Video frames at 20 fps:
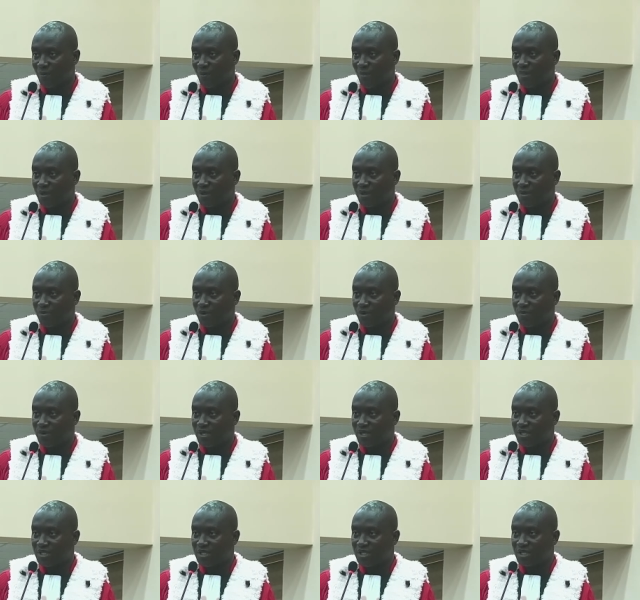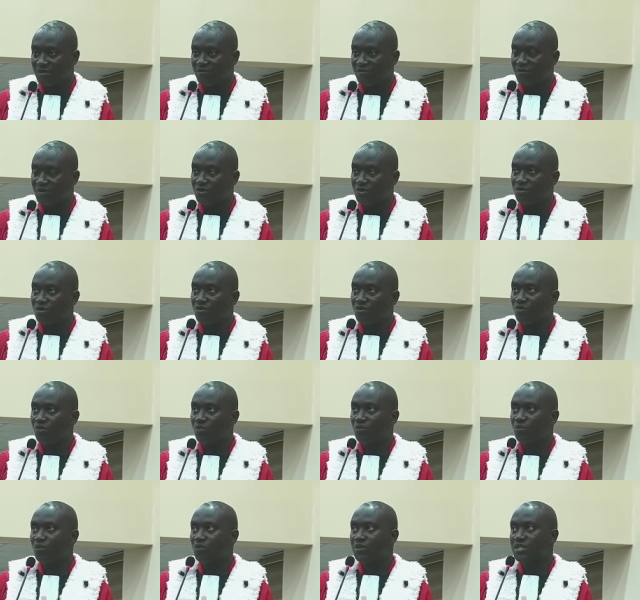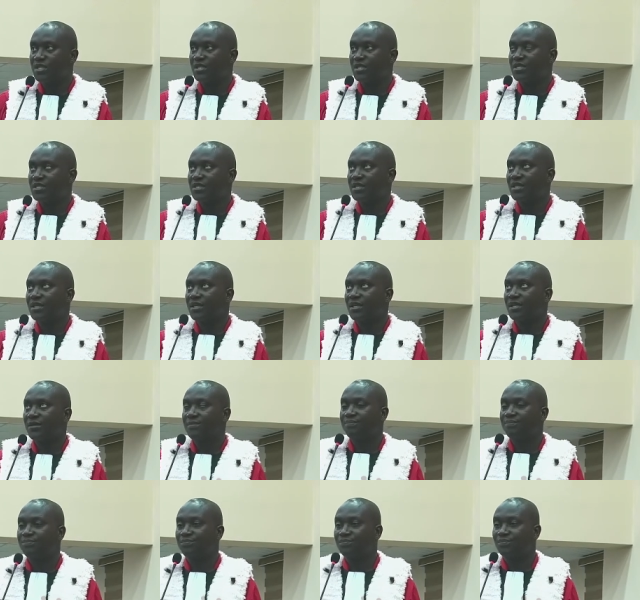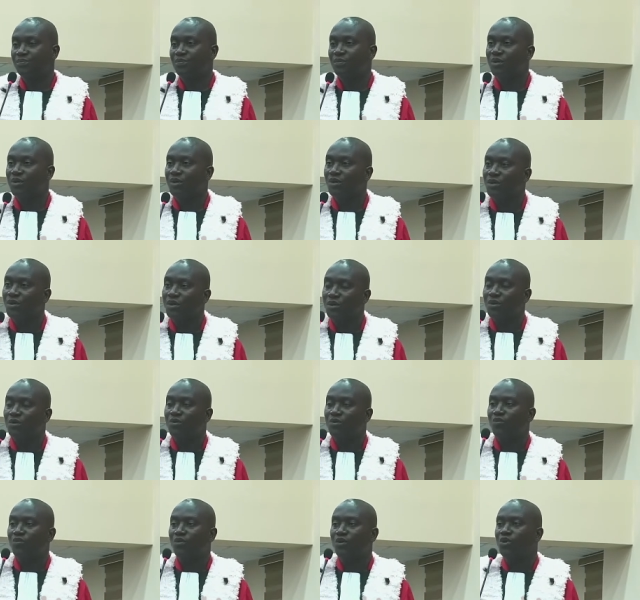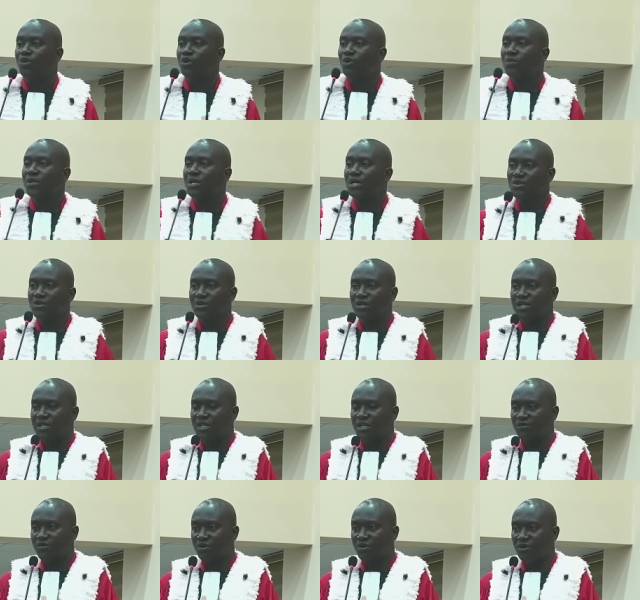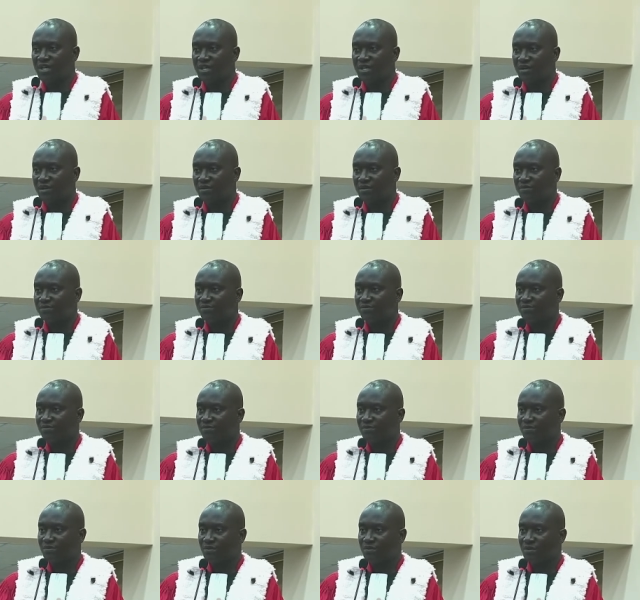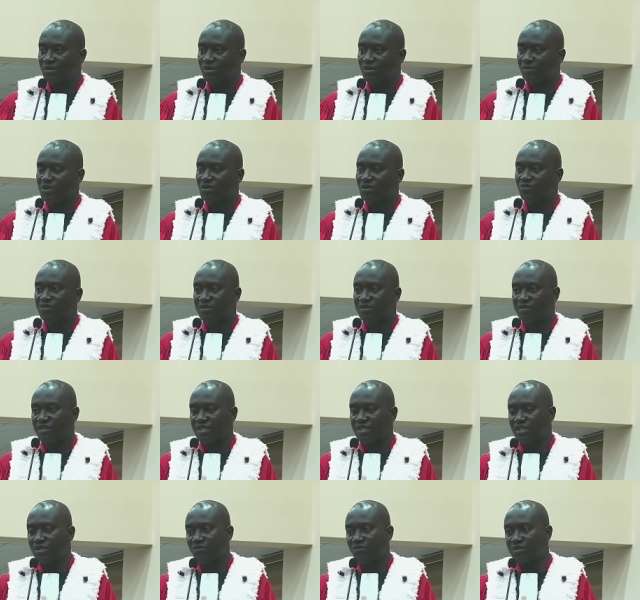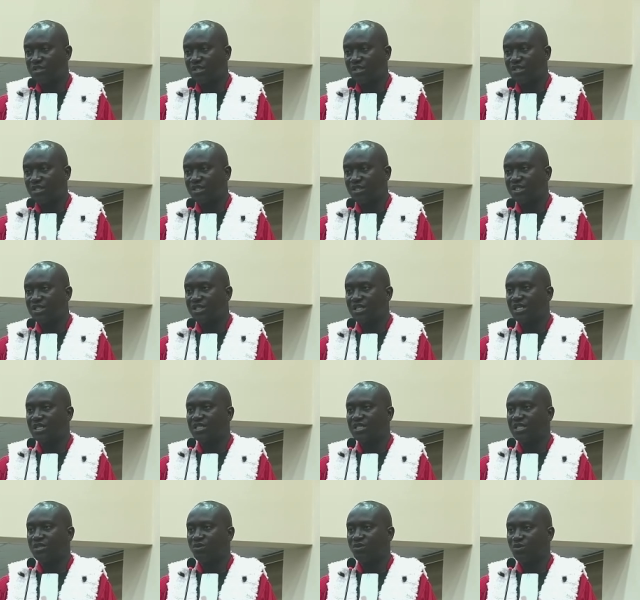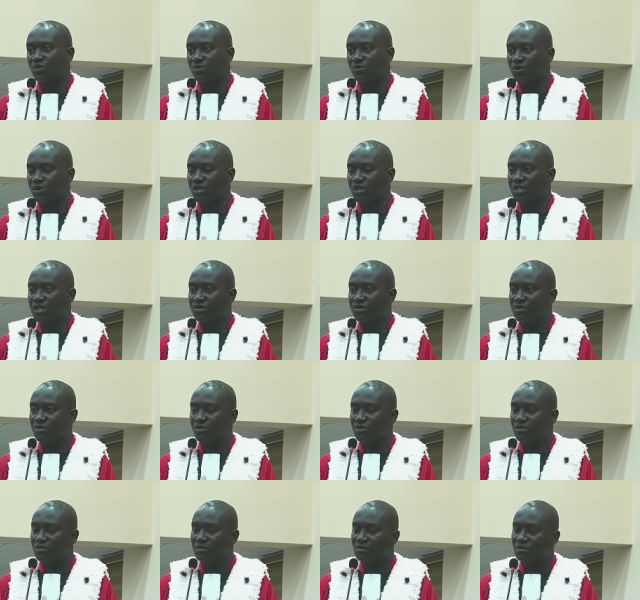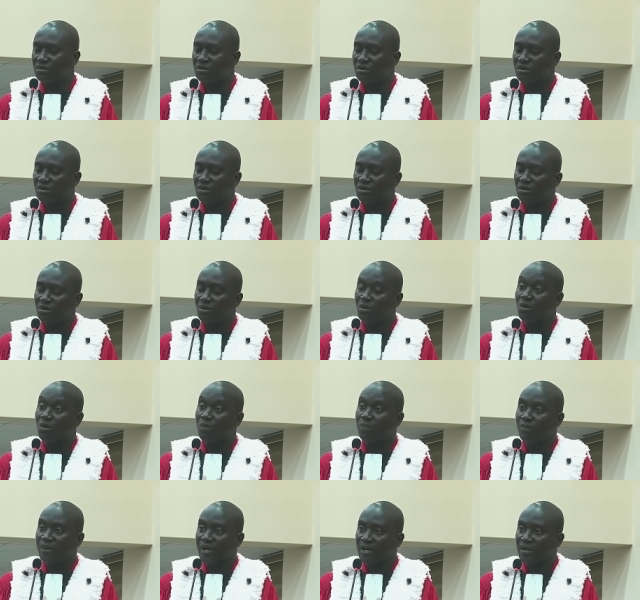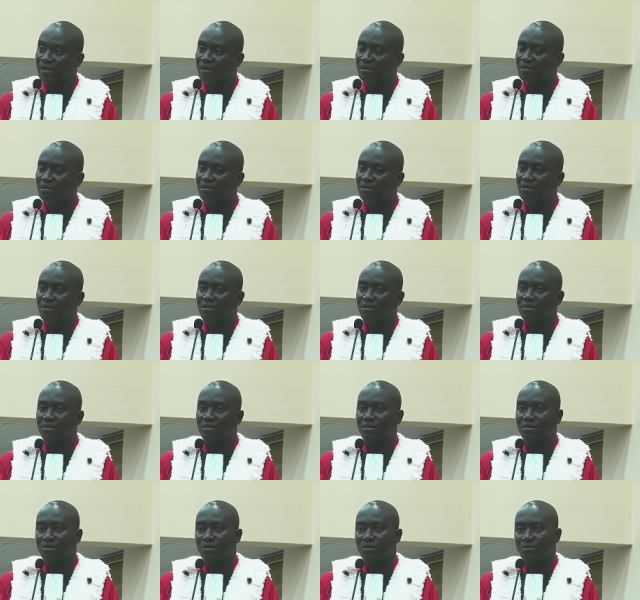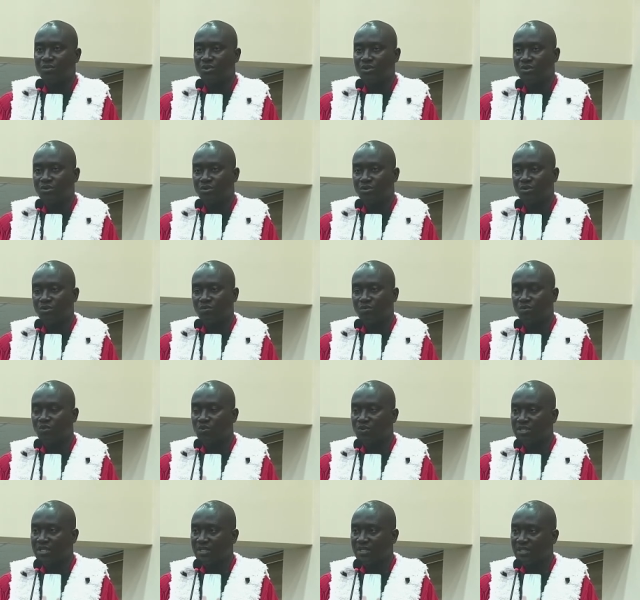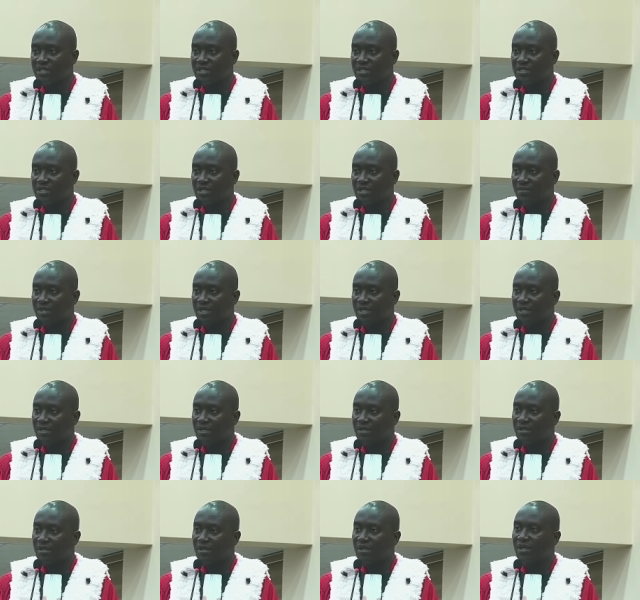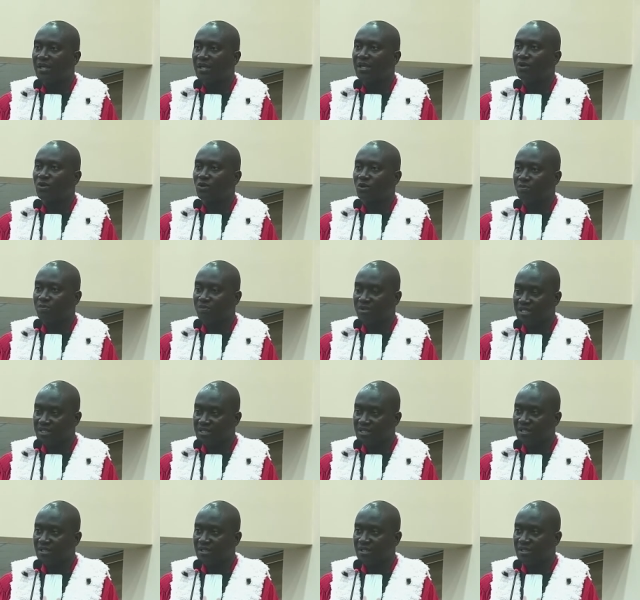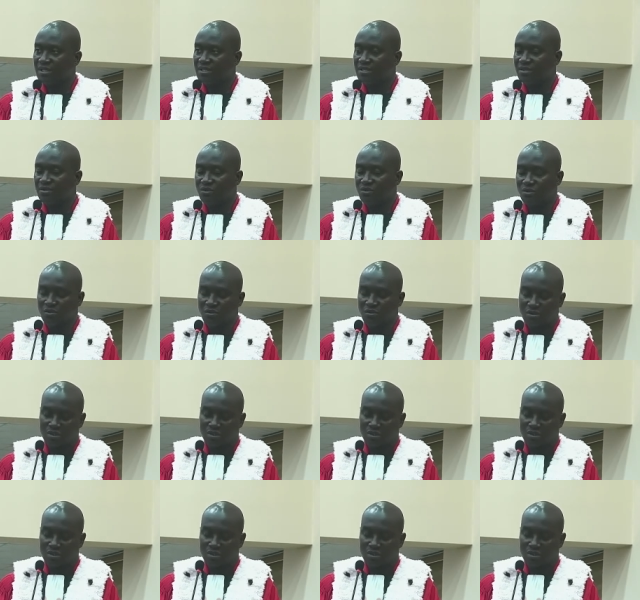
La première que j'ai envie de vous poser, c'est votre nomination est intervenue quand euh, Parce que vous avez dit que vous étiez chargé de communication auprès de M. Moussa Tadis Kamara, alors président de la transition,